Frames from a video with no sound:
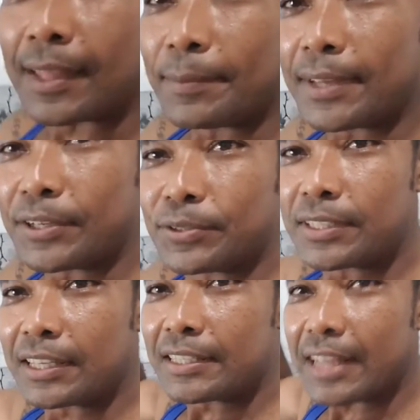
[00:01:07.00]
na minha
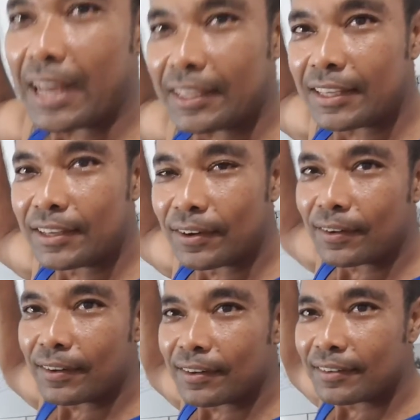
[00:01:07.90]
juice que está aqui, ó.
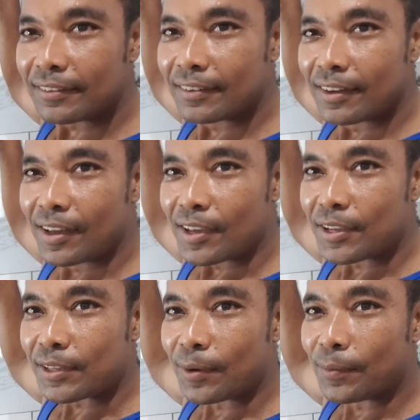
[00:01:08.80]

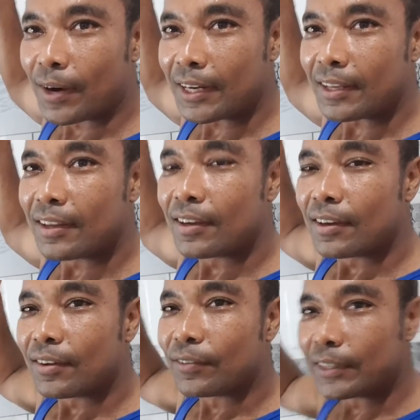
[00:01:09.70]
Então, bora?
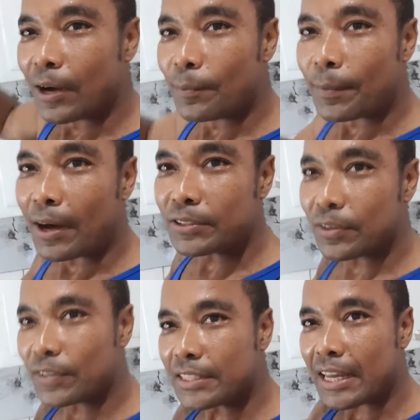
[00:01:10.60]
Vou dar um pause
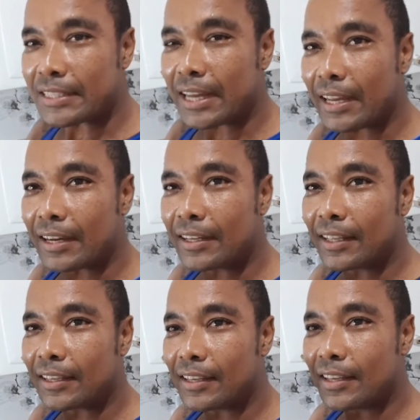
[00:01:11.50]
que eu vou descascar a cana
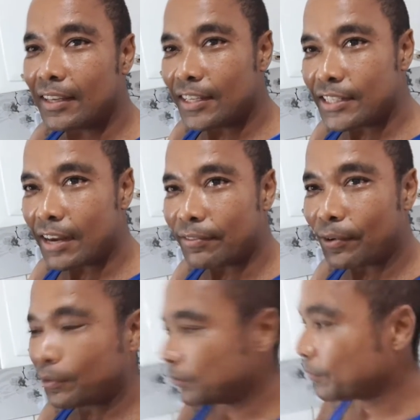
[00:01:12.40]
aqui e já
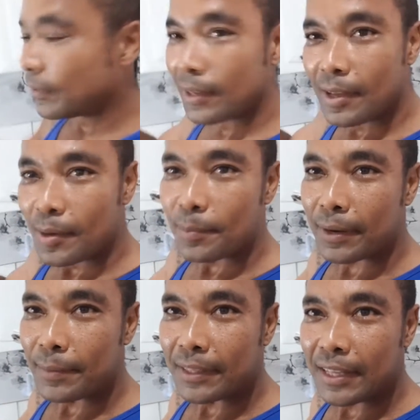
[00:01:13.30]
volto
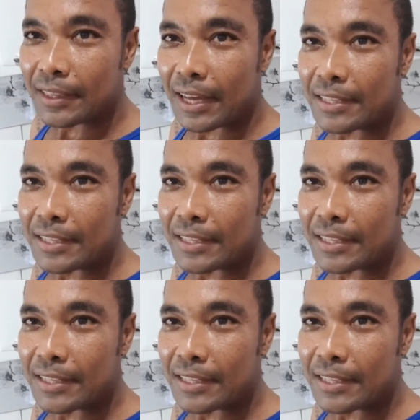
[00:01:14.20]
para mim tentar